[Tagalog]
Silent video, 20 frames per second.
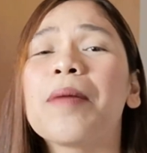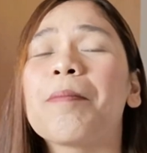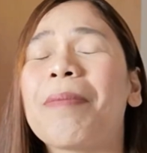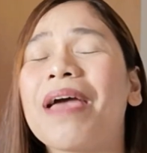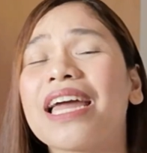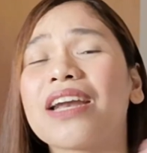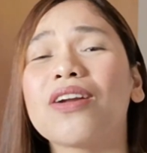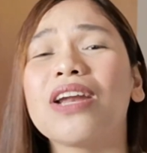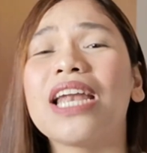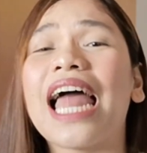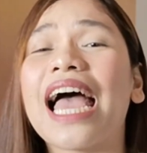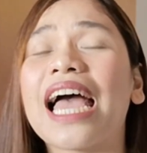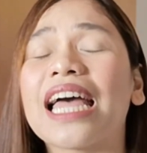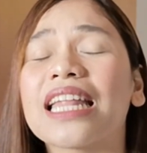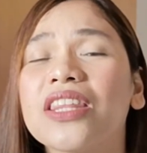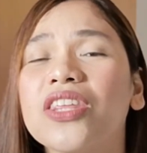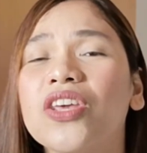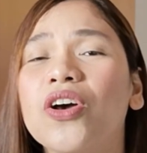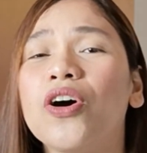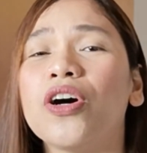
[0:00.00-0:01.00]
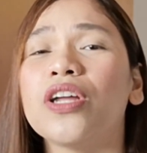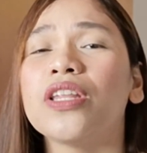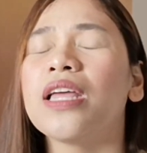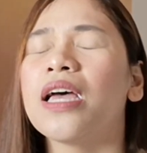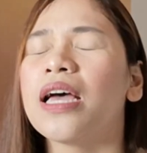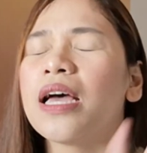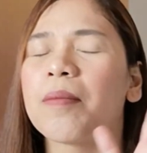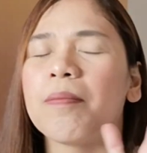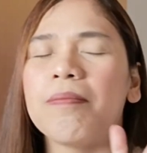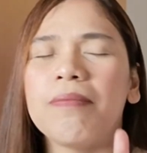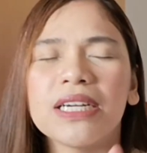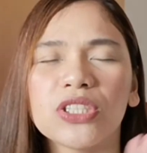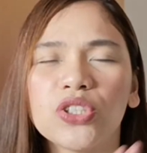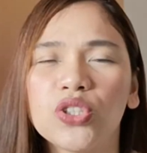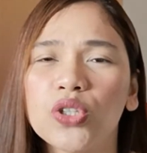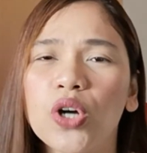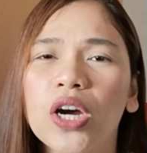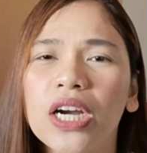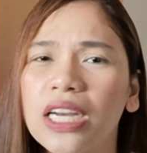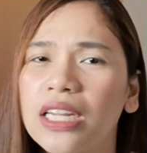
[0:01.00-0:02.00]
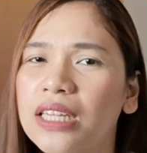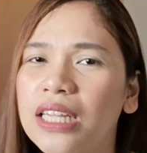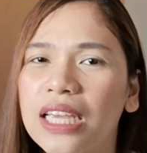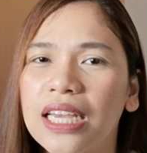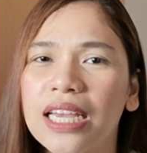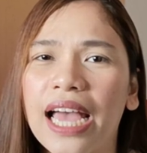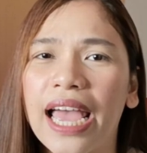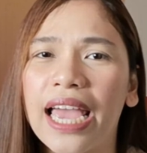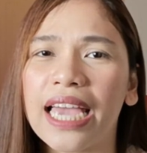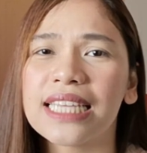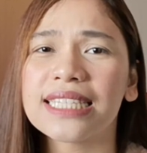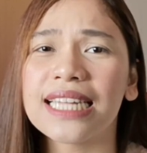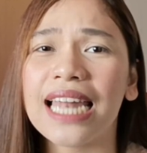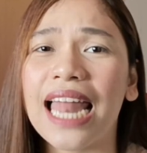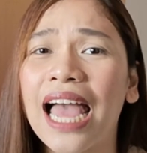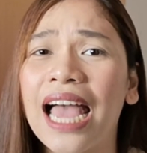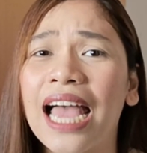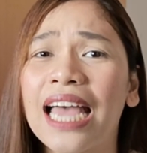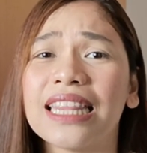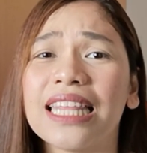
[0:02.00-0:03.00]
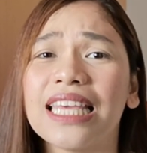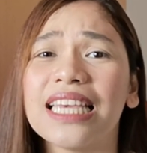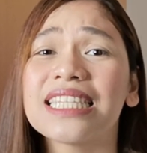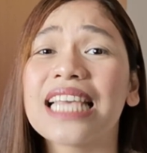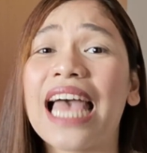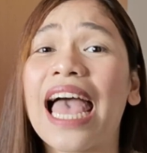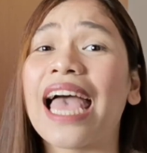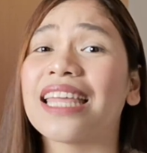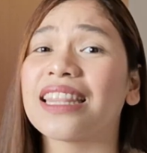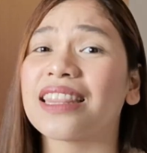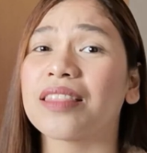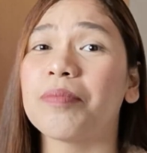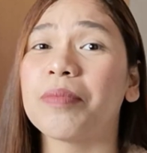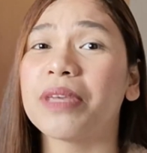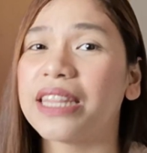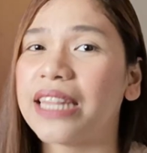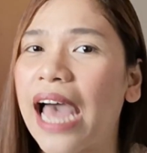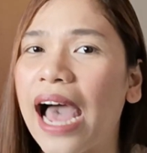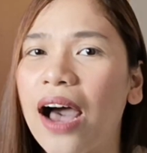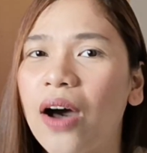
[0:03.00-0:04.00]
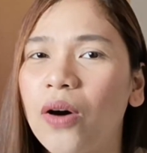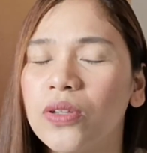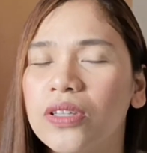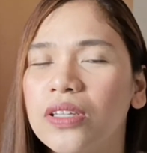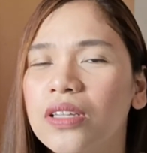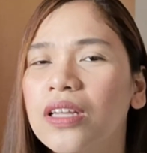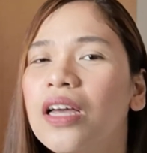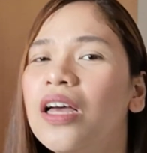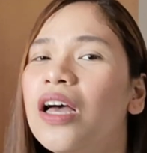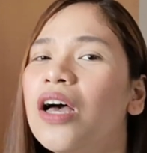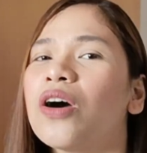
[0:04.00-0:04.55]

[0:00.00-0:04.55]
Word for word: Pero lahat yon, majority guys, lahat is hand-me-down.